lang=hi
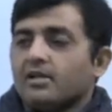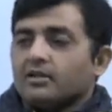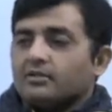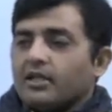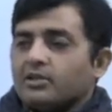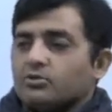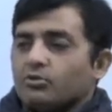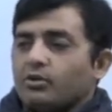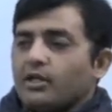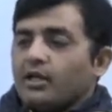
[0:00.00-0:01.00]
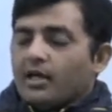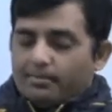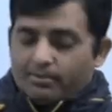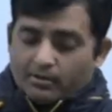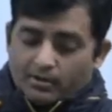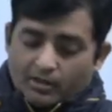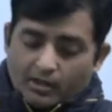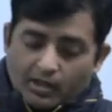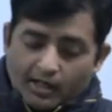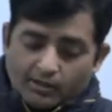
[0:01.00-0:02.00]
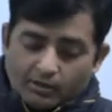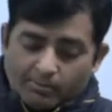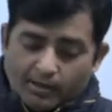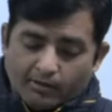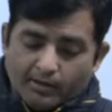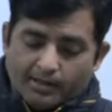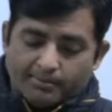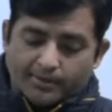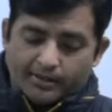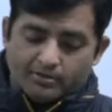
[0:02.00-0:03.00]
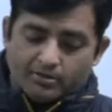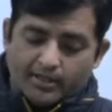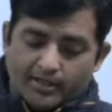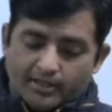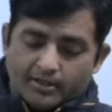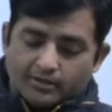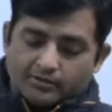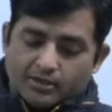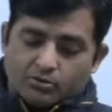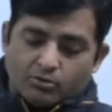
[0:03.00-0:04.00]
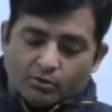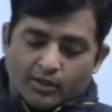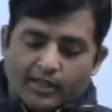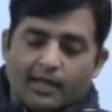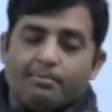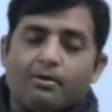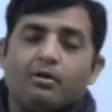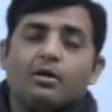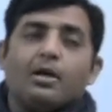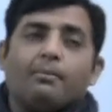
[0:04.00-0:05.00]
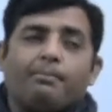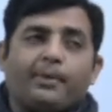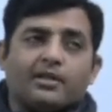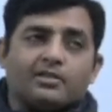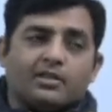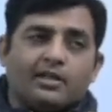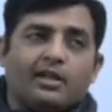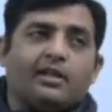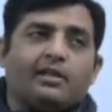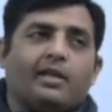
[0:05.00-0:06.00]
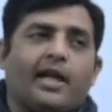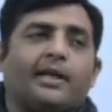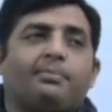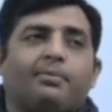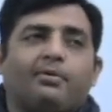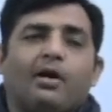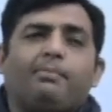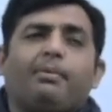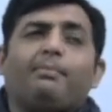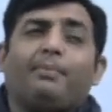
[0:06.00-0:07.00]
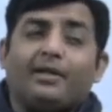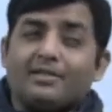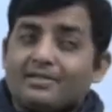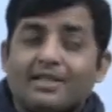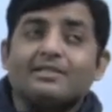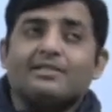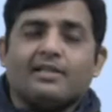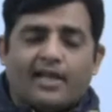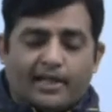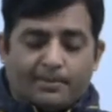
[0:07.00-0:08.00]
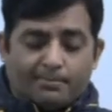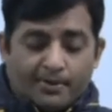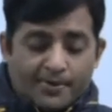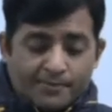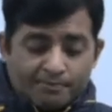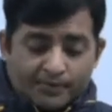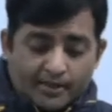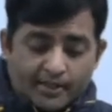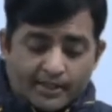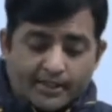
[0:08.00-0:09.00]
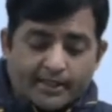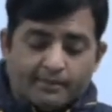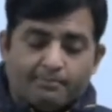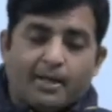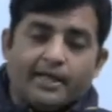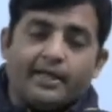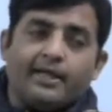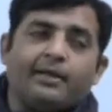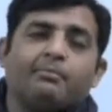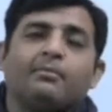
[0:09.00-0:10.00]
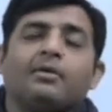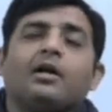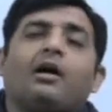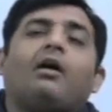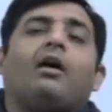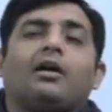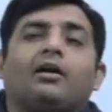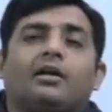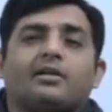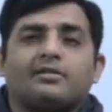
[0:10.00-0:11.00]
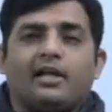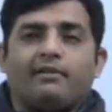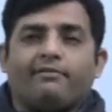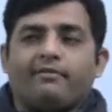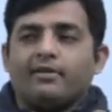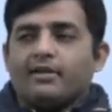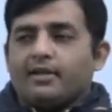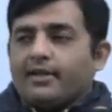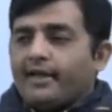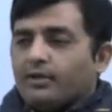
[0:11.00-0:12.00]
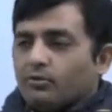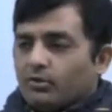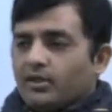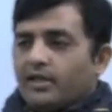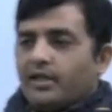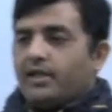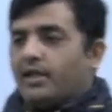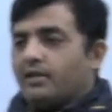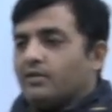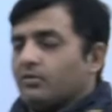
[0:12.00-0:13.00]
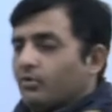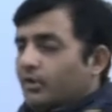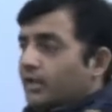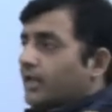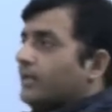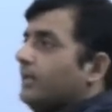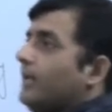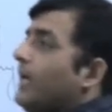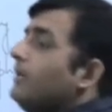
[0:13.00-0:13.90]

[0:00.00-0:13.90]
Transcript: द स्टोरी ऑफ ऑटोबायोग्राफी जो है द स्टोरी ऑफ अ पर्सनल लाइफ ऑफ अ पर्सन लाइफ रिटेन बाई हिम और हर सेल्फ राइट कोई लेखक कोई लेखिका